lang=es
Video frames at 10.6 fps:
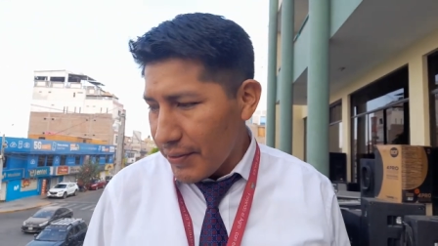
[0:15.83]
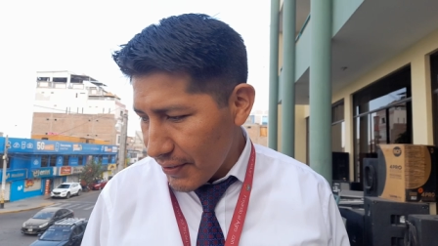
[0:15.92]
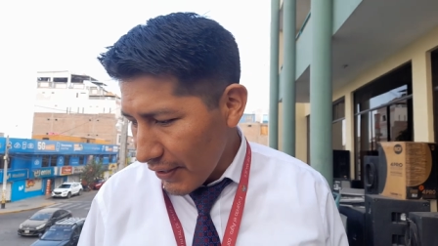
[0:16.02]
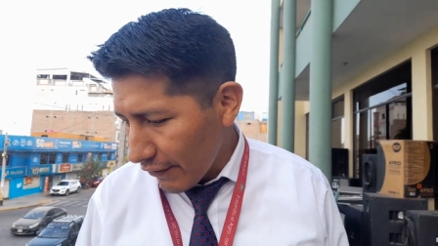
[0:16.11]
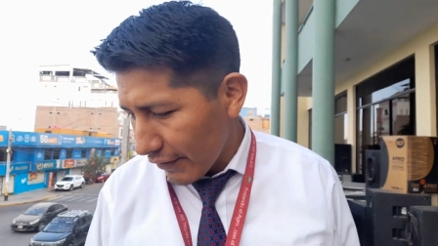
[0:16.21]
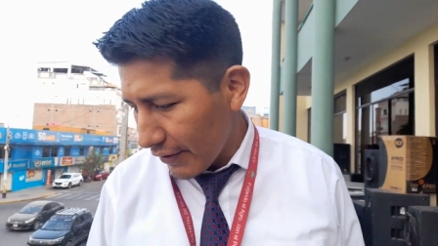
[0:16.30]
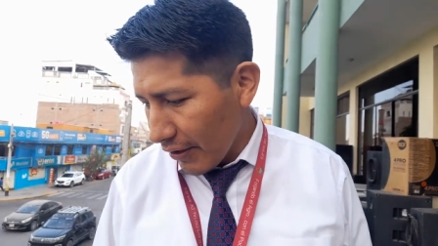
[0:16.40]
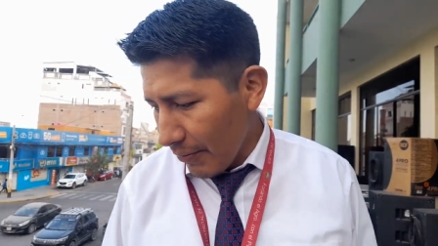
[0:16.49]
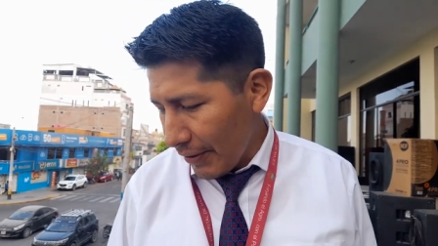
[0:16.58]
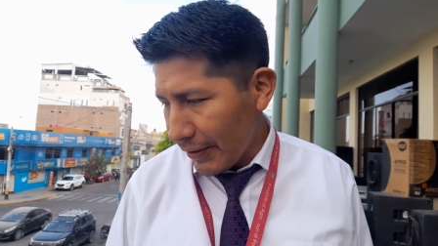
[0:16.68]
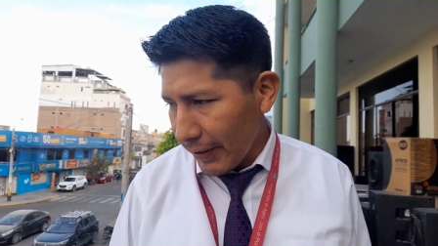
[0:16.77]
Sí,
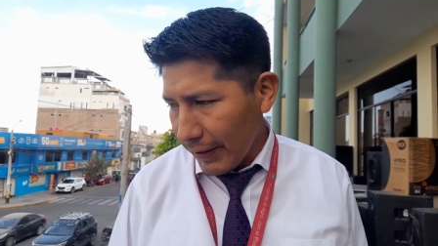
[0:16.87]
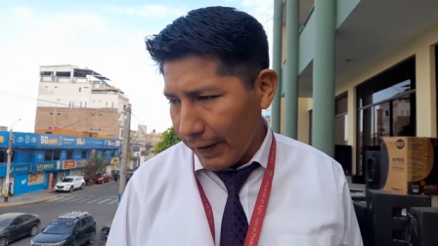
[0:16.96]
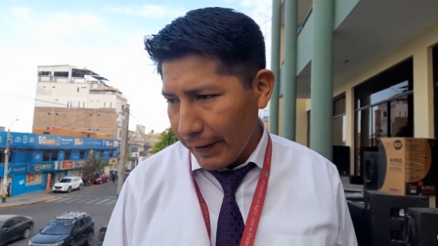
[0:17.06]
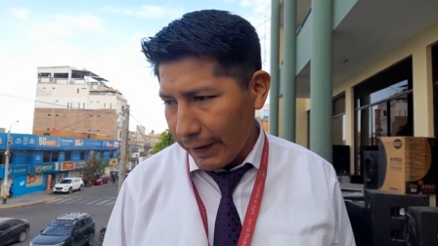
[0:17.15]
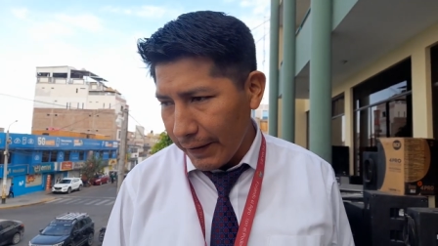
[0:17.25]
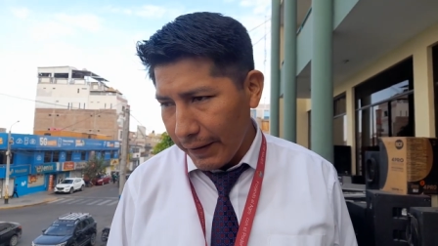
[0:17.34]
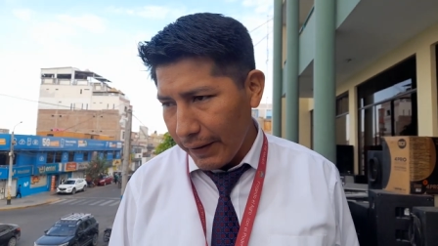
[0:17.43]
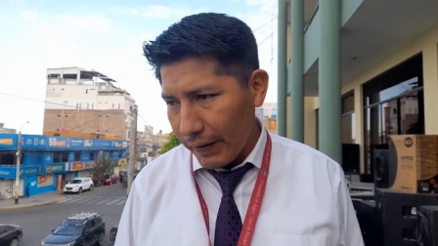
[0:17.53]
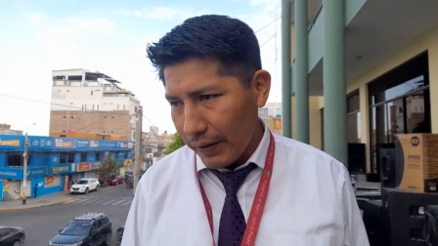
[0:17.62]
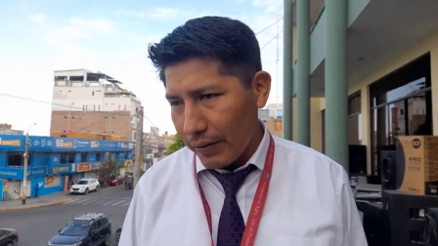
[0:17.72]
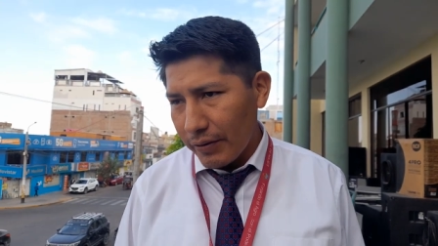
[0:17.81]
efectivamente,
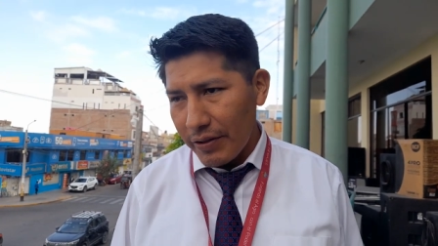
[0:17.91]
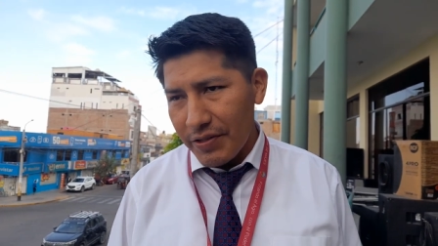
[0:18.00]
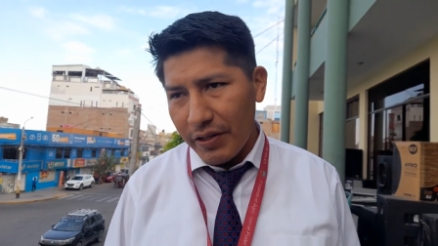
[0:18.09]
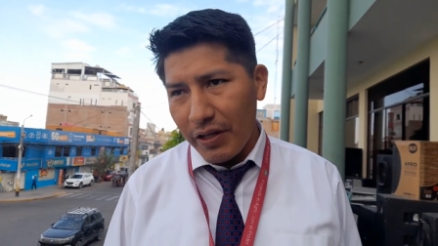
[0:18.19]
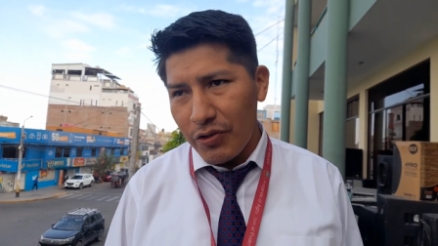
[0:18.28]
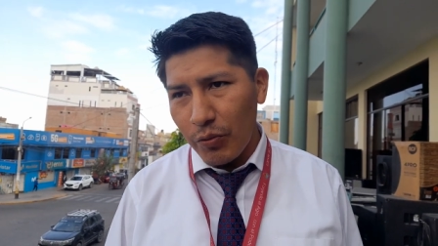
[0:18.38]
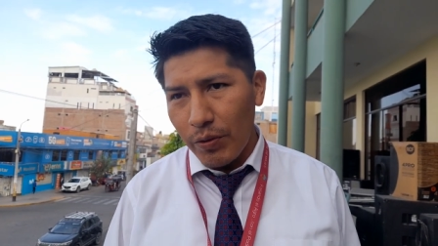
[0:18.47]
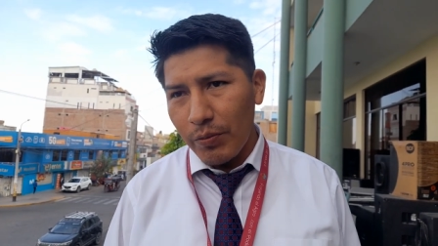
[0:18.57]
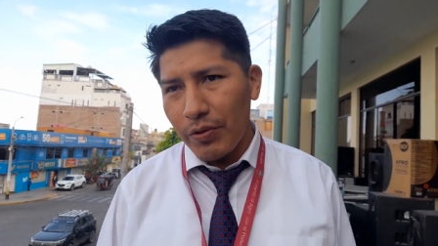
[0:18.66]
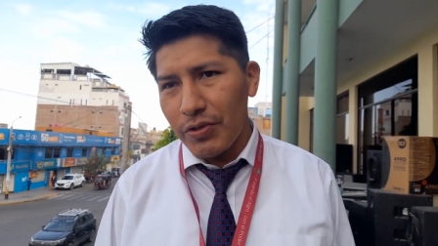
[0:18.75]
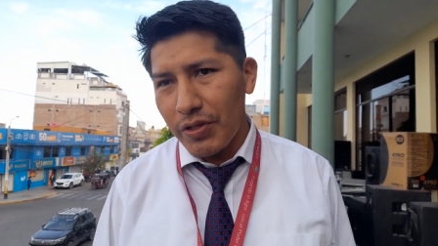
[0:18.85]
eh, desde que
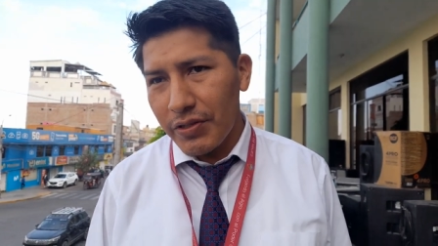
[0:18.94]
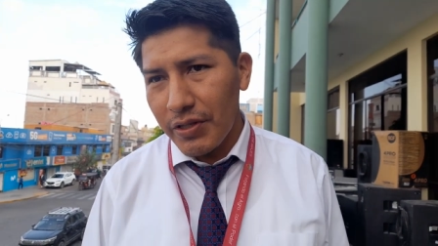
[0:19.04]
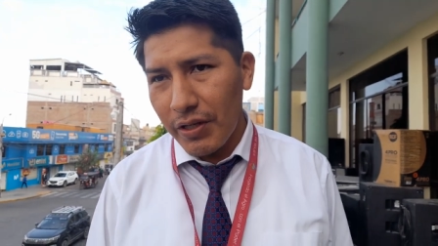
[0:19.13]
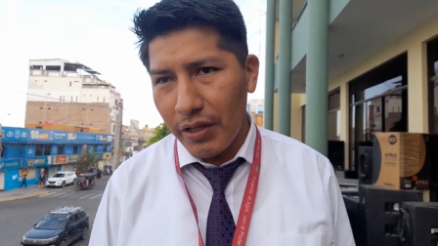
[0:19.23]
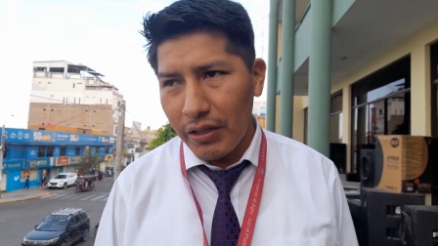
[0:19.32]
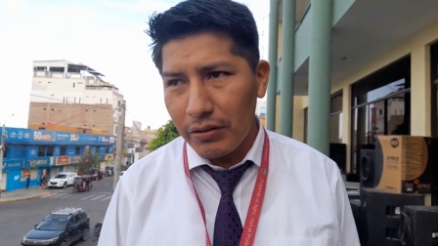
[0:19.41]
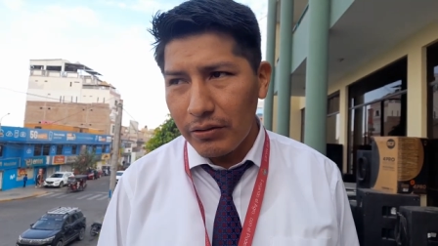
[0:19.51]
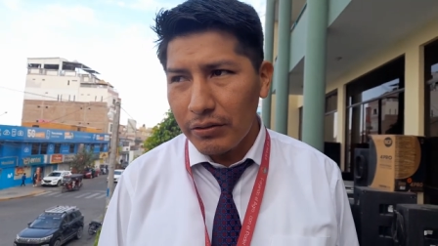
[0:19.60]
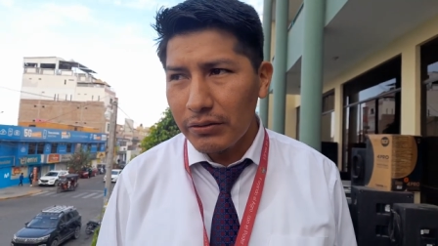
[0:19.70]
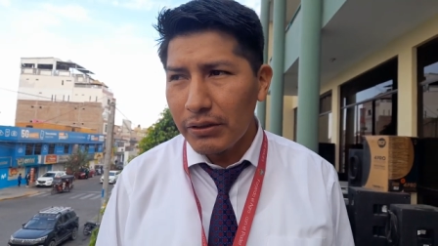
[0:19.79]
asumimos este cargo,